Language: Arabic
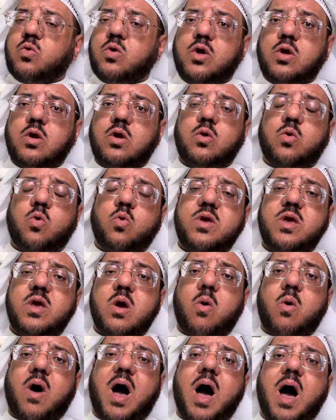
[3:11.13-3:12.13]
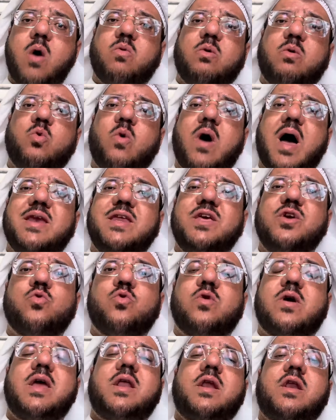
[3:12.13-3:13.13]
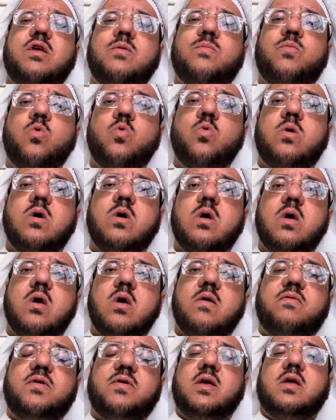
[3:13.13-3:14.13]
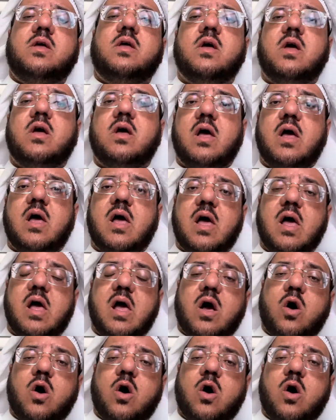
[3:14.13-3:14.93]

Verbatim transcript: للهوية وحاولوا أن يغربوا في آه،